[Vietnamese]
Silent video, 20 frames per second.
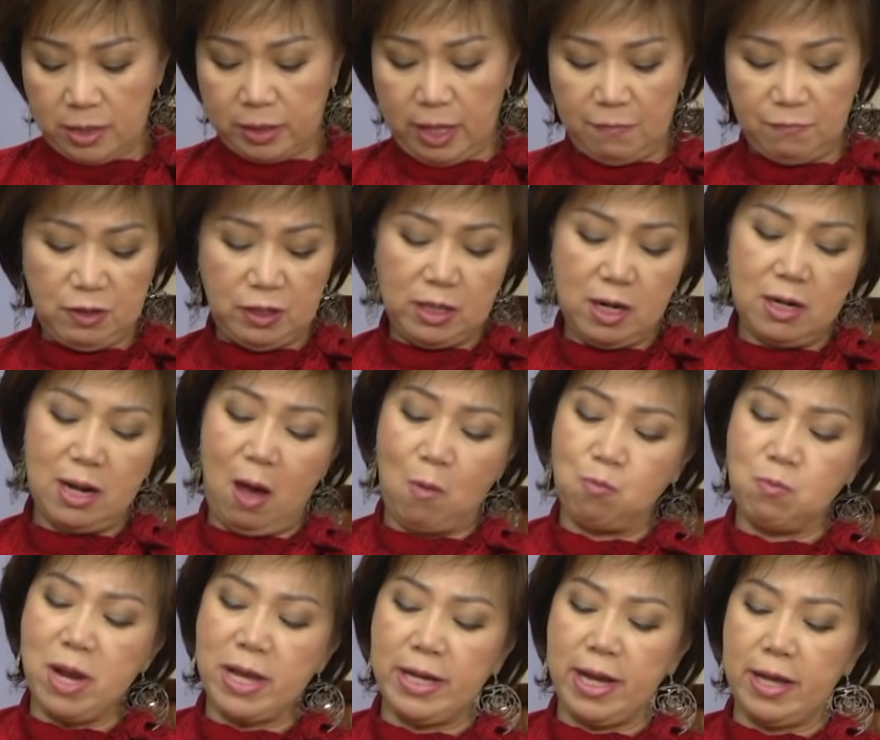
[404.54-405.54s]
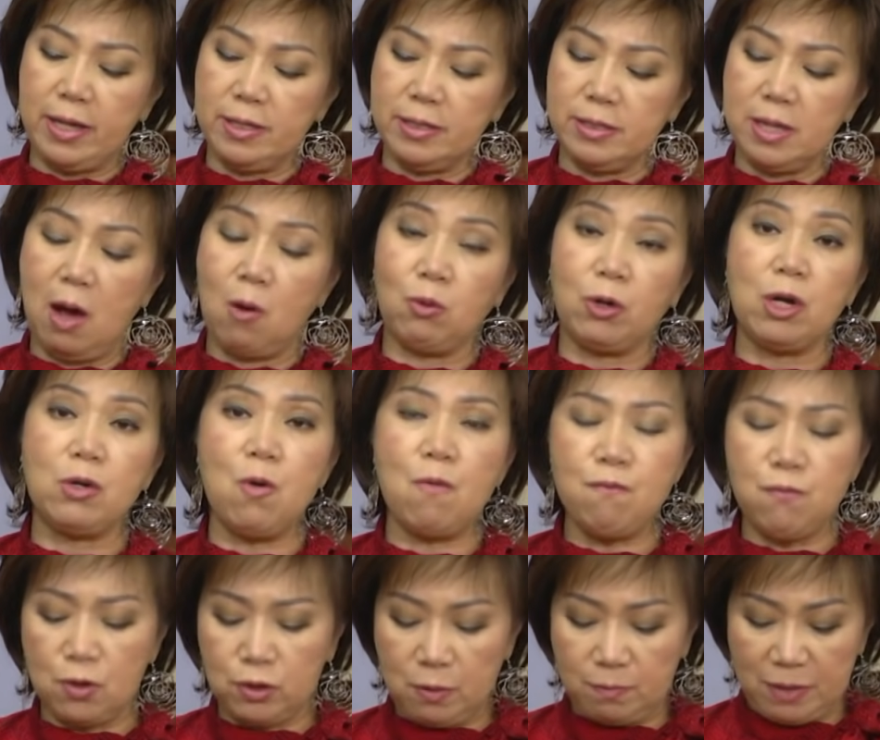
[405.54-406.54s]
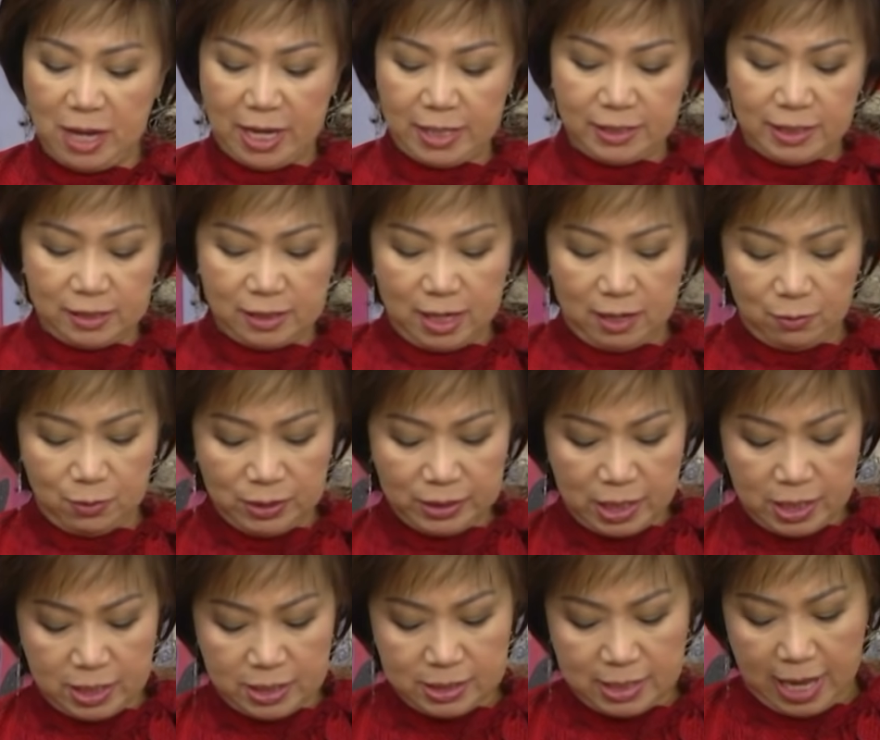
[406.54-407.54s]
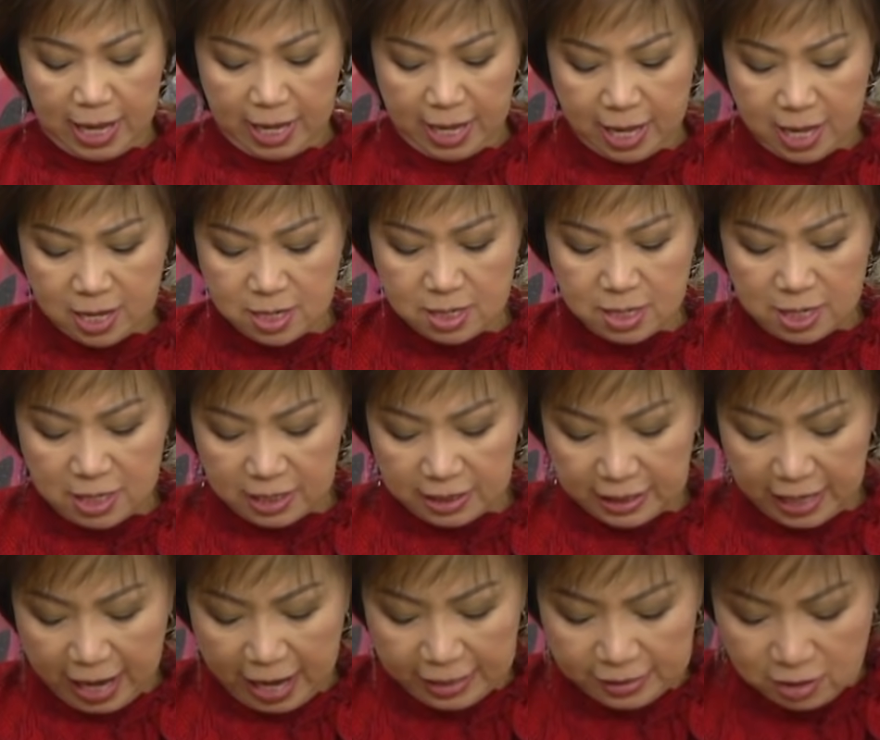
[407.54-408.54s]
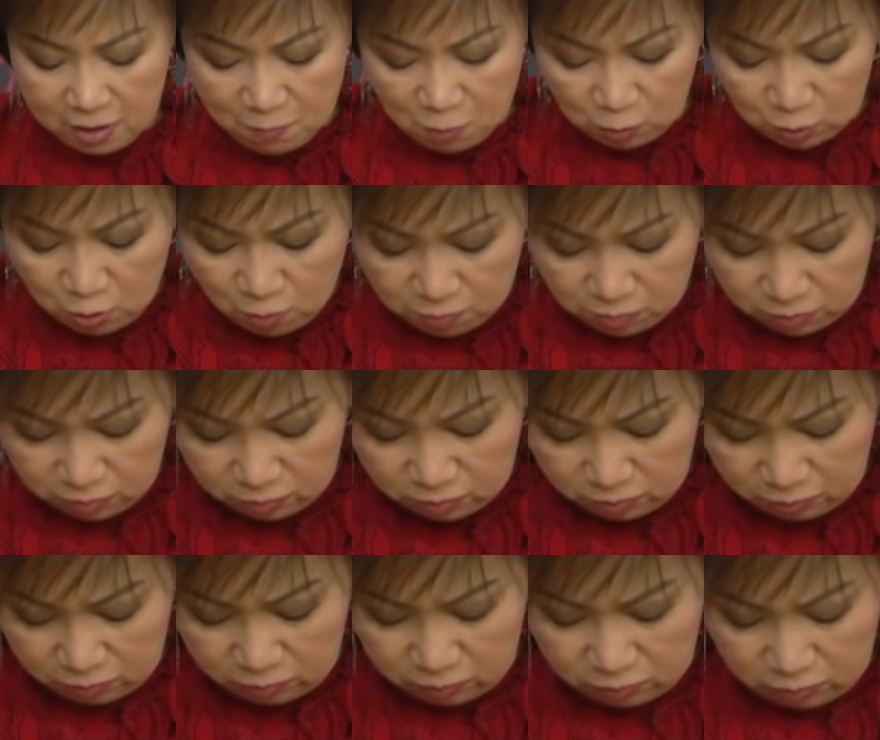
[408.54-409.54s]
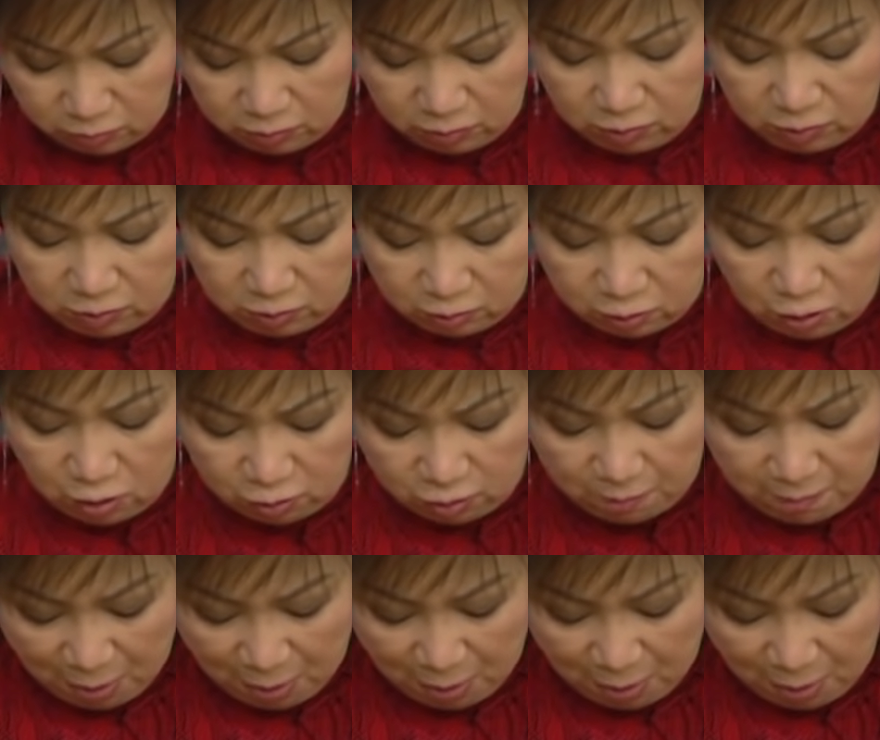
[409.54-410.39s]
tại vì nó lỏng đây nè dầu nó rút vô trong đây thì uyên thi sẽ cán nó một chút cho nó